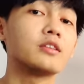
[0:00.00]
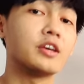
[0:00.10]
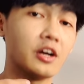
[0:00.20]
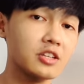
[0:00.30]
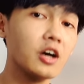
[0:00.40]

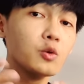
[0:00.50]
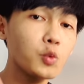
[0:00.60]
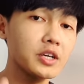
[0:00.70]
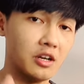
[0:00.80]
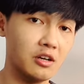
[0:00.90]
thì dẫn tới
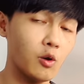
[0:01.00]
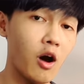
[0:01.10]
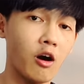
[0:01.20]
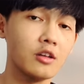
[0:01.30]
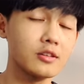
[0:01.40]
quyết định của
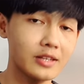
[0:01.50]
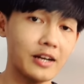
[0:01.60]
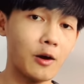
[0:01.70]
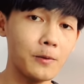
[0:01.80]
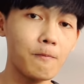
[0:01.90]
họ
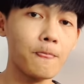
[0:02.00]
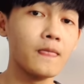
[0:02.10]
thay đổi